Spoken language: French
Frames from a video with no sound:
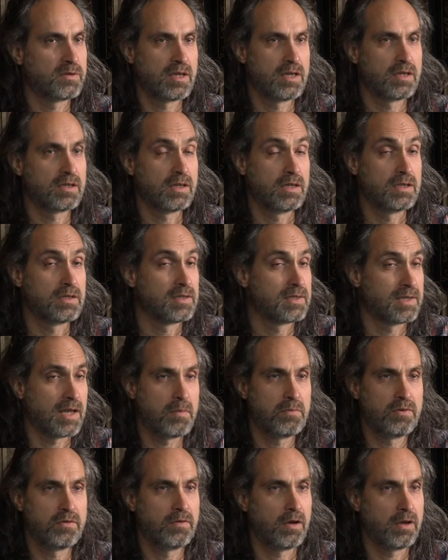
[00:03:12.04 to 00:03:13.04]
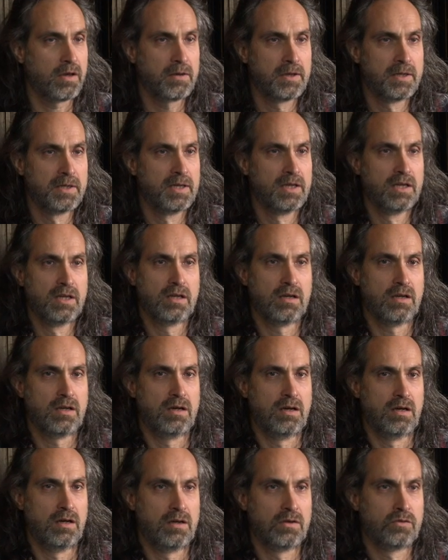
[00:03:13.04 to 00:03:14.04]
été écrites et c'est un peu vrai.
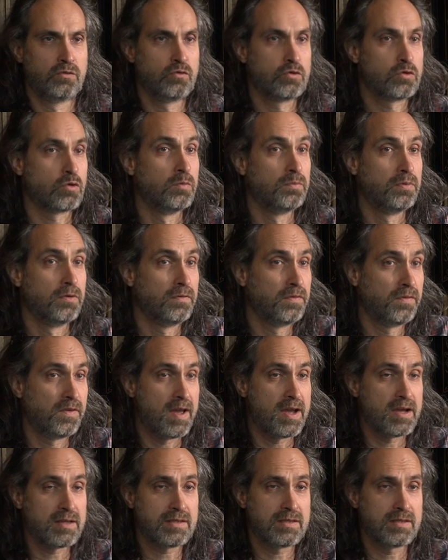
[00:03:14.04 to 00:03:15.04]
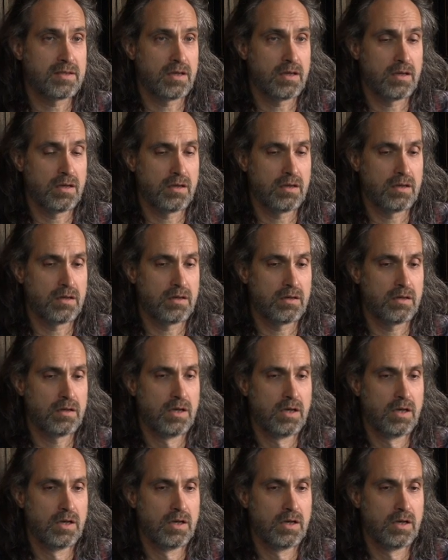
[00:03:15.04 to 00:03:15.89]
Euh, tout ce qu'on peut faire, c'est euh,